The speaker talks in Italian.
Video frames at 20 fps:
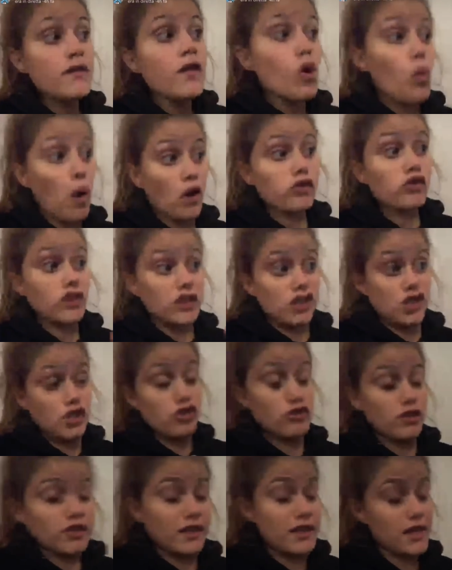Quando ho
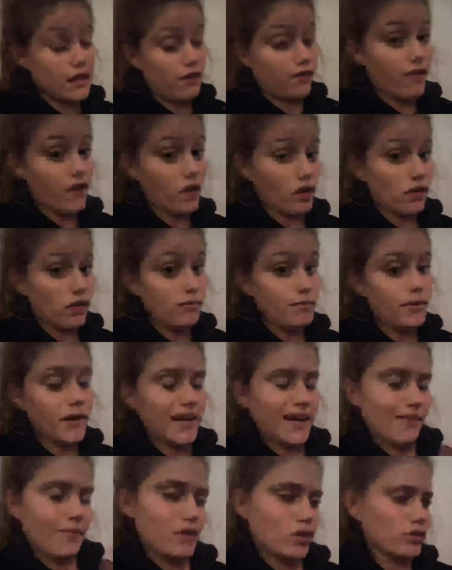deciso di dirvelo,
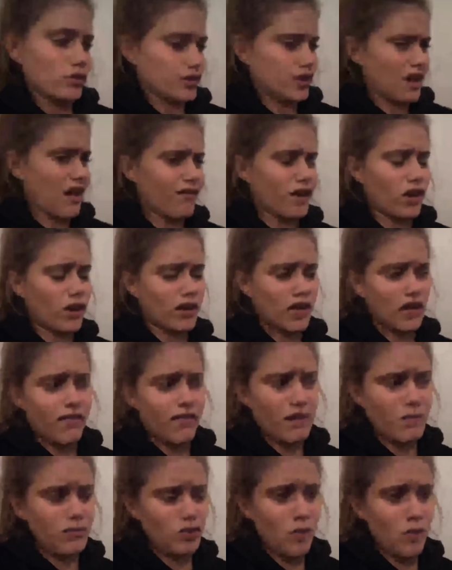perché mi continuavano ad
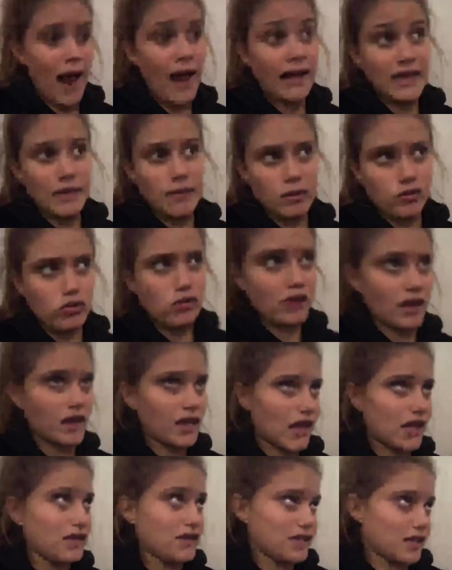arrivare domande, ma tu e
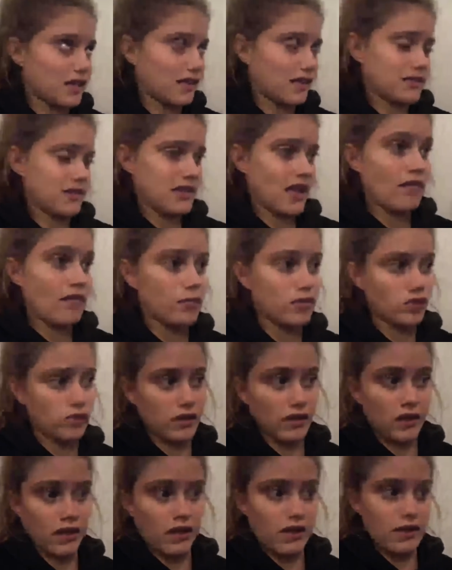Tancredi state assieme, tu e
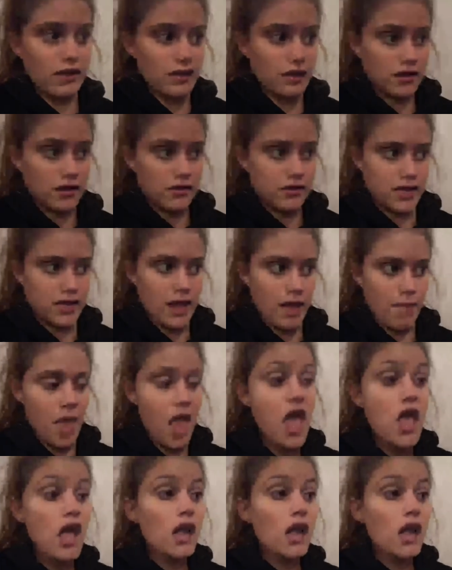Tancredi state assieme,